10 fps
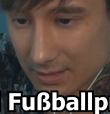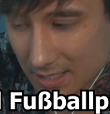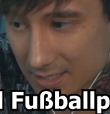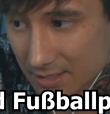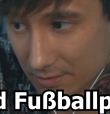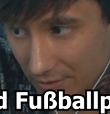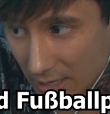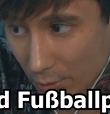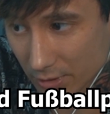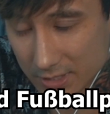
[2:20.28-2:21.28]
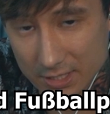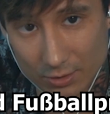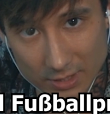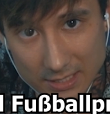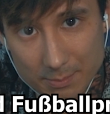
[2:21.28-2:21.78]
Das ist ein
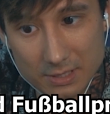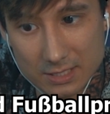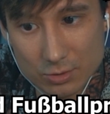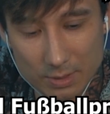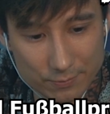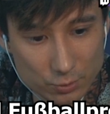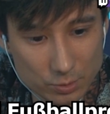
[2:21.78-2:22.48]
Fallrückzieher, oder? Nennen wir das so beim